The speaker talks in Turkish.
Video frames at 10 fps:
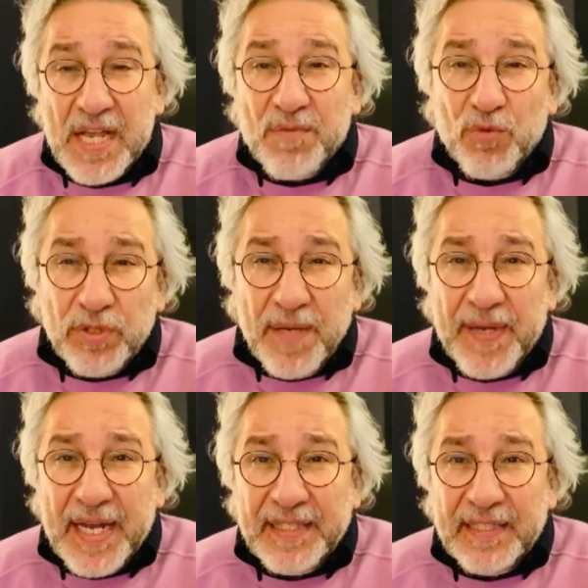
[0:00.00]

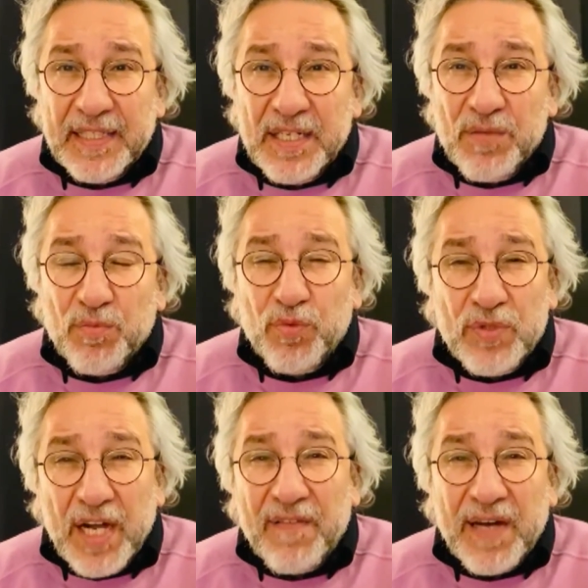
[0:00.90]
Muhtemelen bu
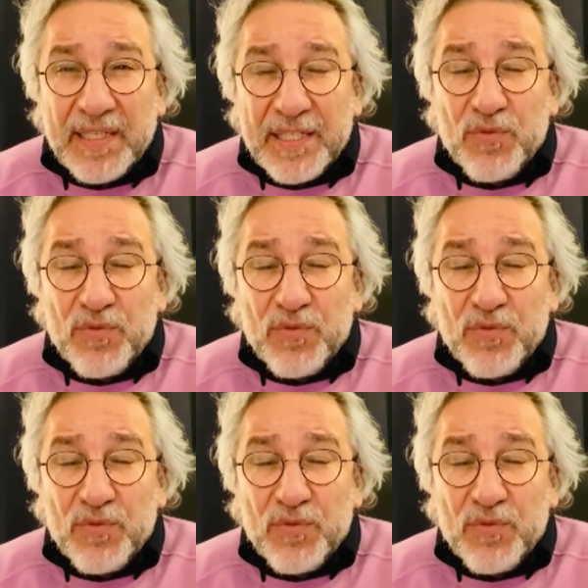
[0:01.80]
davaları